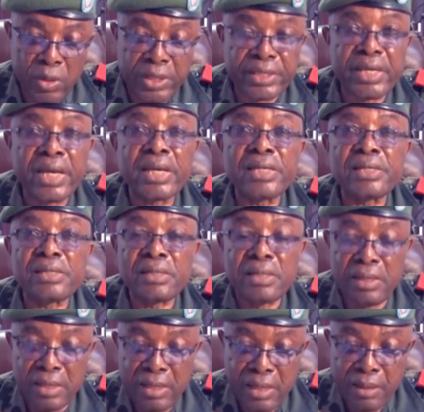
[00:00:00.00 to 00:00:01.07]
rwandaises,
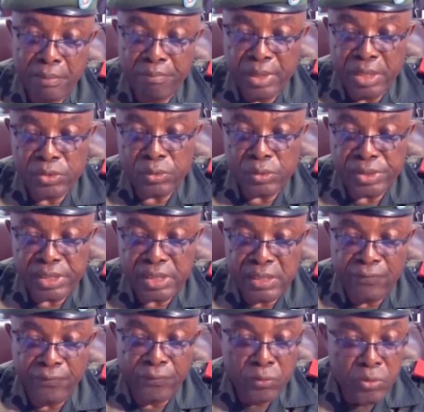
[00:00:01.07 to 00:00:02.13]
mais
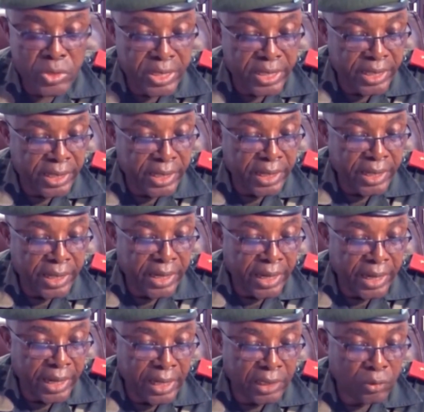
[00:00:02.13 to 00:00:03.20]
aussi fluer
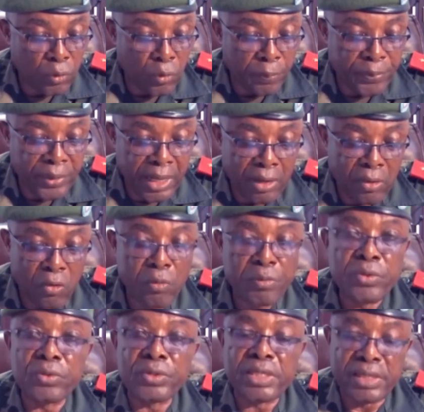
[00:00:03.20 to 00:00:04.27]
et tromper la
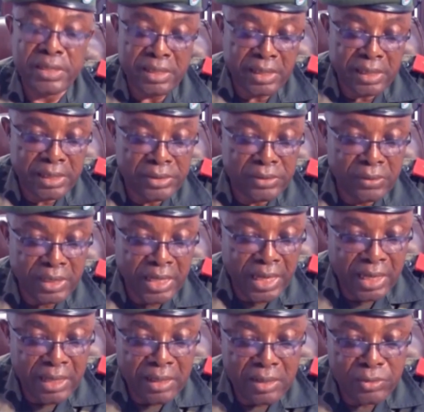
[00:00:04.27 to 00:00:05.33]
communauté
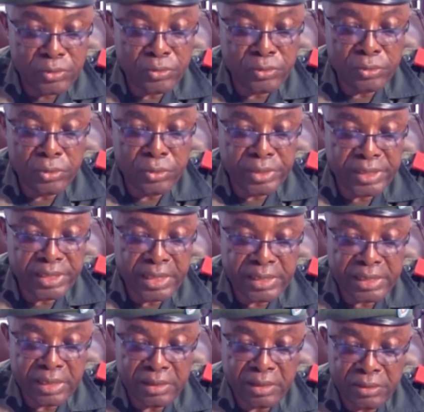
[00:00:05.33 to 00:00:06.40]
internationale sur
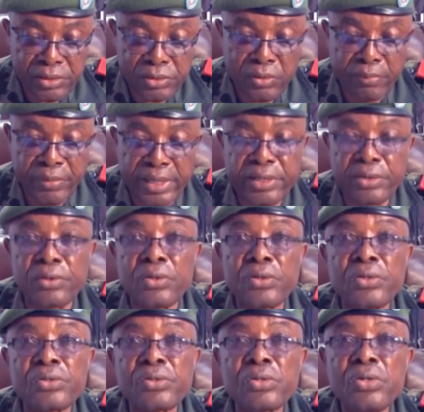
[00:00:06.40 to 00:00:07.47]
ses intentions
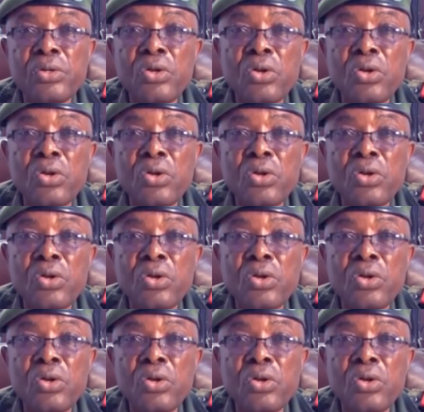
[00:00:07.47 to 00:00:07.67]
belliqueuses,